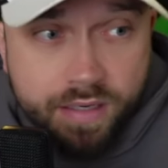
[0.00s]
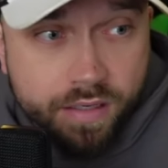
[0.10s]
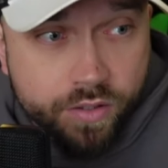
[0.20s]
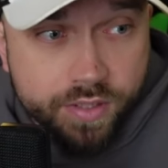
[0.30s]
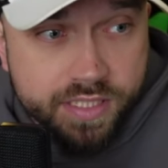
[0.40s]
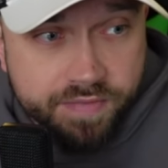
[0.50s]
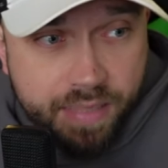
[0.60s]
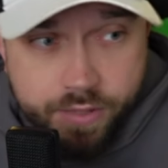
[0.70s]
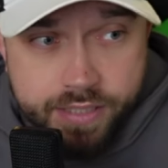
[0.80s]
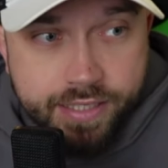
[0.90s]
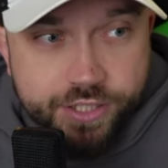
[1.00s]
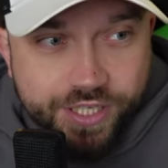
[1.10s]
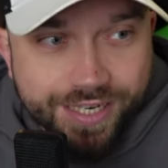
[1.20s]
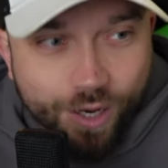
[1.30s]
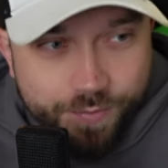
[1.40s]
Äh, kurze Werbung an der
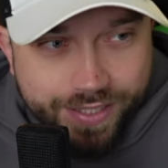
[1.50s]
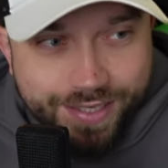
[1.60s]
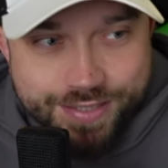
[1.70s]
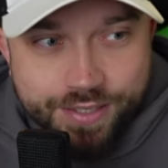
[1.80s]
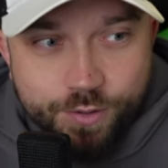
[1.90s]
Stelle, Hauptkanal ist da